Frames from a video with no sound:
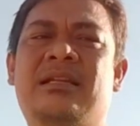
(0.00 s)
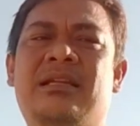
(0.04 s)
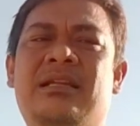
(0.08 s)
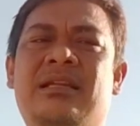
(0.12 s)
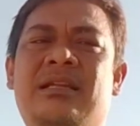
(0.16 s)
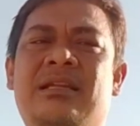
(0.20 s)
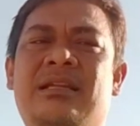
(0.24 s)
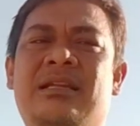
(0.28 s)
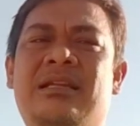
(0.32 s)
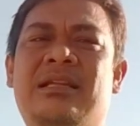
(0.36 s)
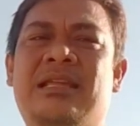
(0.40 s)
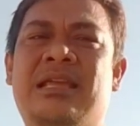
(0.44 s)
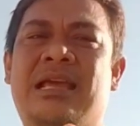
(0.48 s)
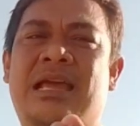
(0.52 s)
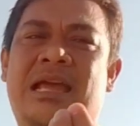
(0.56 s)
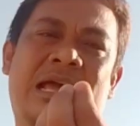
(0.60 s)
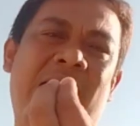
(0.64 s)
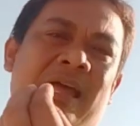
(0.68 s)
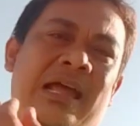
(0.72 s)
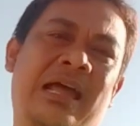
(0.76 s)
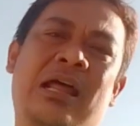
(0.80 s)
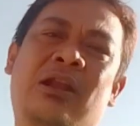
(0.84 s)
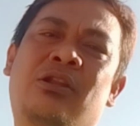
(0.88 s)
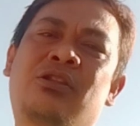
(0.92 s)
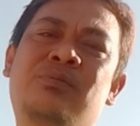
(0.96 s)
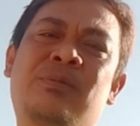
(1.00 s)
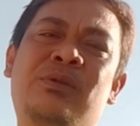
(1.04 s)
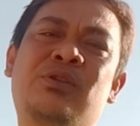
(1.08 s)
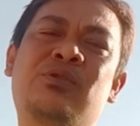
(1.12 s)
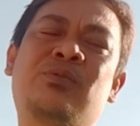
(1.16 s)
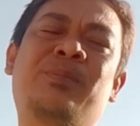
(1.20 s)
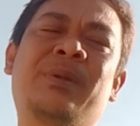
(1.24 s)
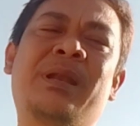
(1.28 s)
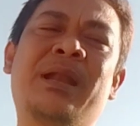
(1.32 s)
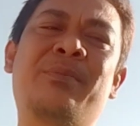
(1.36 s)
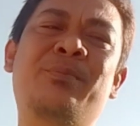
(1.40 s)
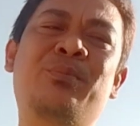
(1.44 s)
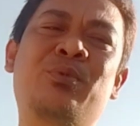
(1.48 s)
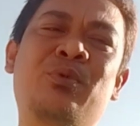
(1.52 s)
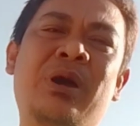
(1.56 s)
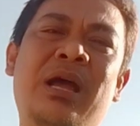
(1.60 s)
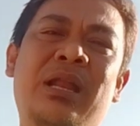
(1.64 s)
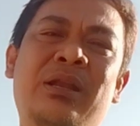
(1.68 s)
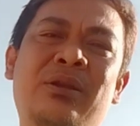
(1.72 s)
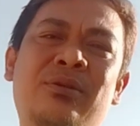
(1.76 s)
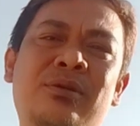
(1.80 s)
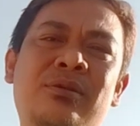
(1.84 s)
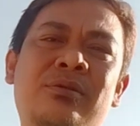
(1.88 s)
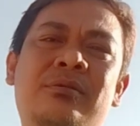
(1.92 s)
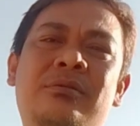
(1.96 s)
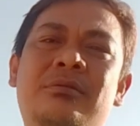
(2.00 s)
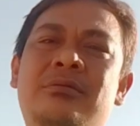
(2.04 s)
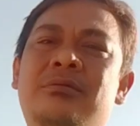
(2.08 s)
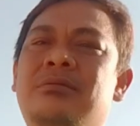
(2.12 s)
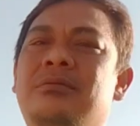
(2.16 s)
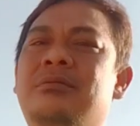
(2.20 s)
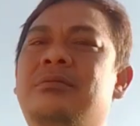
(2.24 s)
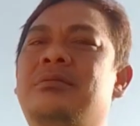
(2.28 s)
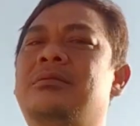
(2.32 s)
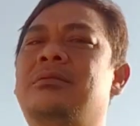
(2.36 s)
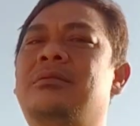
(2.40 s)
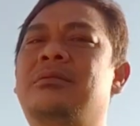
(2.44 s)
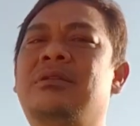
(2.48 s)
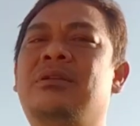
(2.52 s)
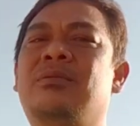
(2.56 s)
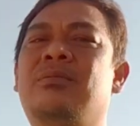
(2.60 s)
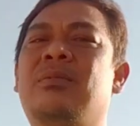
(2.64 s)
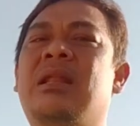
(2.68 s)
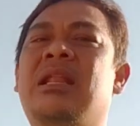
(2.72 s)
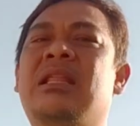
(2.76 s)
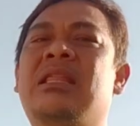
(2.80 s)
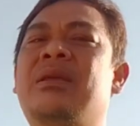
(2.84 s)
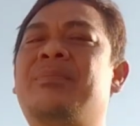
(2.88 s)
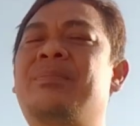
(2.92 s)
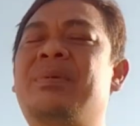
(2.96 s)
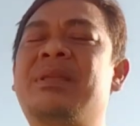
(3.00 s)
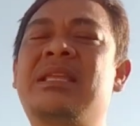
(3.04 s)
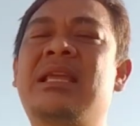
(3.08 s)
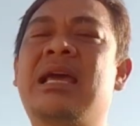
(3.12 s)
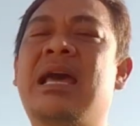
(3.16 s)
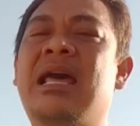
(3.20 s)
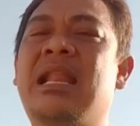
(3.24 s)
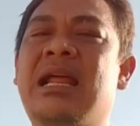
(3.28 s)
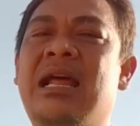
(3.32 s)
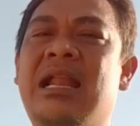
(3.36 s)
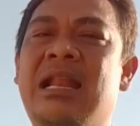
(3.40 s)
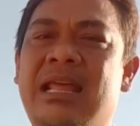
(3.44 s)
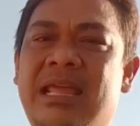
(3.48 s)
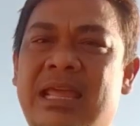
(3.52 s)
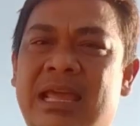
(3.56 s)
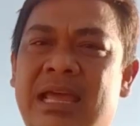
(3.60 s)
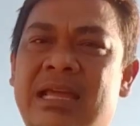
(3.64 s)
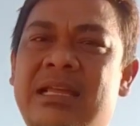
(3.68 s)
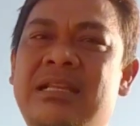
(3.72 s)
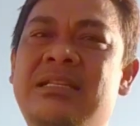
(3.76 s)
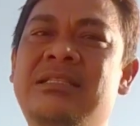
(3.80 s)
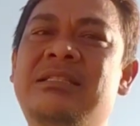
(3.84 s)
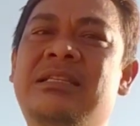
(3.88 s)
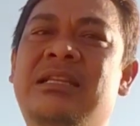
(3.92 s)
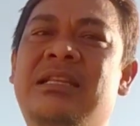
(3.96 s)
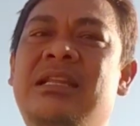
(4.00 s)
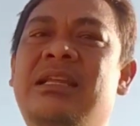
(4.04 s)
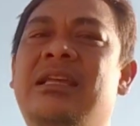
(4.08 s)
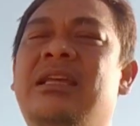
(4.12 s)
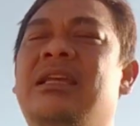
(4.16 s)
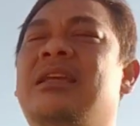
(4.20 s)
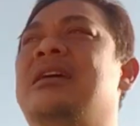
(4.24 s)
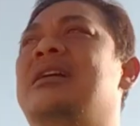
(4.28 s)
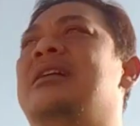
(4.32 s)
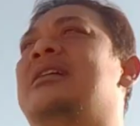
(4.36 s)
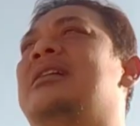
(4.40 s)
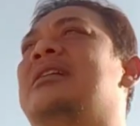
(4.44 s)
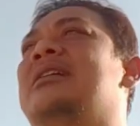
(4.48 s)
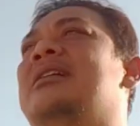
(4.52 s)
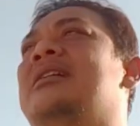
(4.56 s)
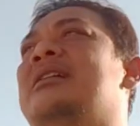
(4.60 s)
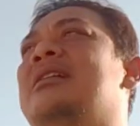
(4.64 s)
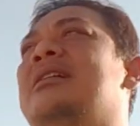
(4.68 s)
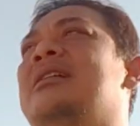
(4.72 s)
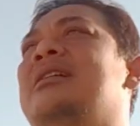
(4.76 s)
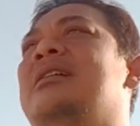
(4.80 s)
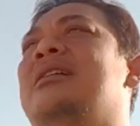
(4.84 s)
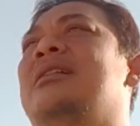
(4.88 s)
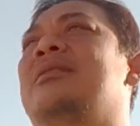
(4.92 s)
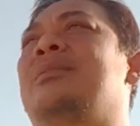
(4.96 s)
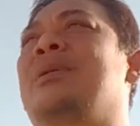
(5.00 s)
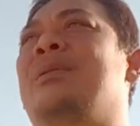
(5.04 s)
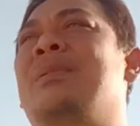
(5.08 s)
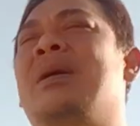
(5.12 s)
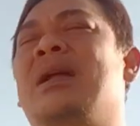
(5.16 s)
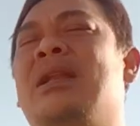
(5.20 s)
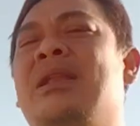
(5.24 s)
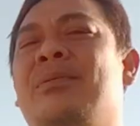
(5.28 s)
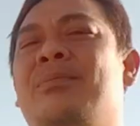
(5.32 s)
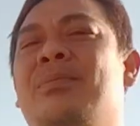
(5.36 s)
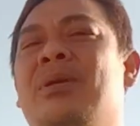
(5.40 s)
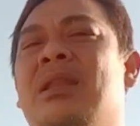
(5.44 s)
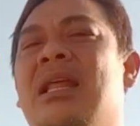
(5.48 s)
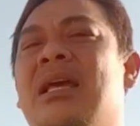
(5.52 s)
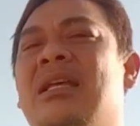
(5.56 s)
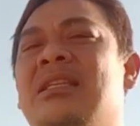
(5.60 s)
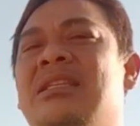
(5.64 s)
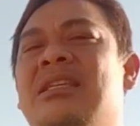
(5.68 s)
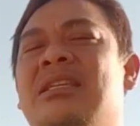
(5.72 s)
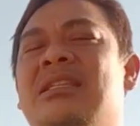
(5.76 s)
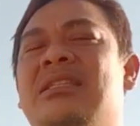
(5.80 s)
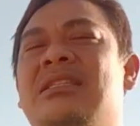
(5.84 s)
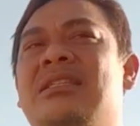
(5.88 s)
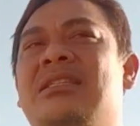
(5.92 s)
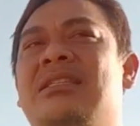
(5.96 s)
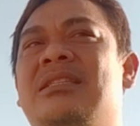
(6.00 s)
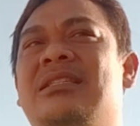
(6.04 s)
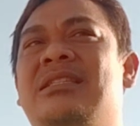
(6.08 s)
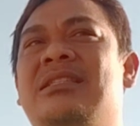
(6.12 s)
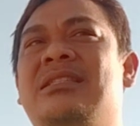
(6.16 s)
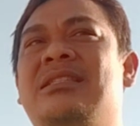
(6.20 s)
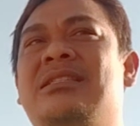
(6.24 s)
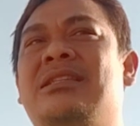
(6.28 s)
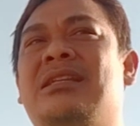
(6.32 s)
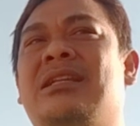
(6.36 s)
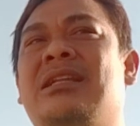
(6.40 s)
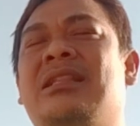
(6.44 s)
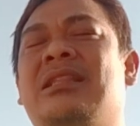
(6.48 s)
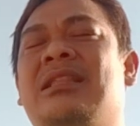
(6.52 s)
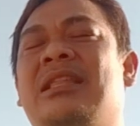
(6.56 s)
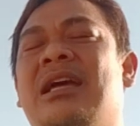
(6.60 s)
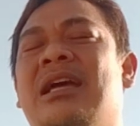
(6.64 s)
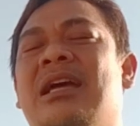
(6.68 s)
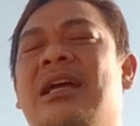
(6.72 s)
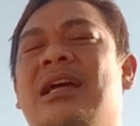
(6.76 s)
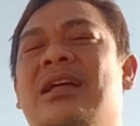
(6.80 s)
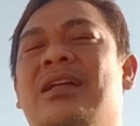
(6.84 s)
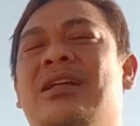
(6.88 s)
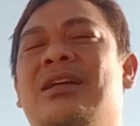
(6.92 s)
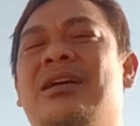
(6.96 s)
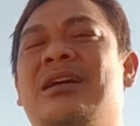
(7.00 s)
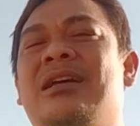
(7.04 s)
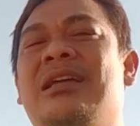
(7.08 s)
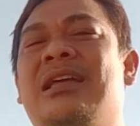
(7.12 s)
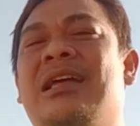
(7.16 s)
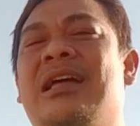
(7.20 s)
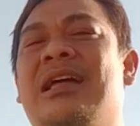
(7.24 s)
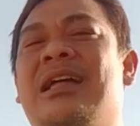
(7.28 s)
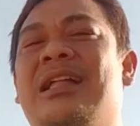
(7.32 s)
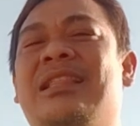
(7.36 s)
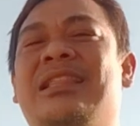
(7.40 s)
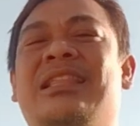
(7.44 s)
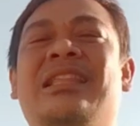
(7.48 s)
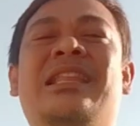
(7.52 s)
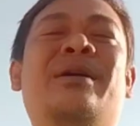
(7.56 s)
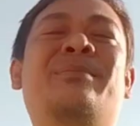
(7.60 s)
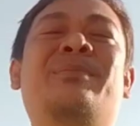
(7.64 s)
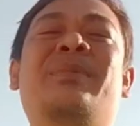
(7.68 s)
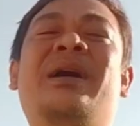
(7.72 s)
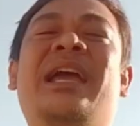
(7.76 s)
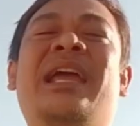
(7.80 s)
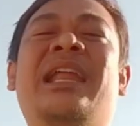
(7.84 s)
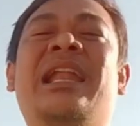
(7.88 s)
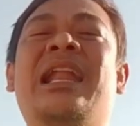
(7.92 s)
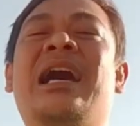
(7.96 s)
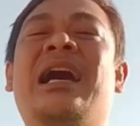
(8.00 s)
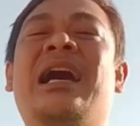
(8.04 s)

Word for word: ya harus masuk penampungan dulu. Ibaratnya penjara lah ya. Jadi eh, memang dia bilang sih cerita ya tidak mengenakan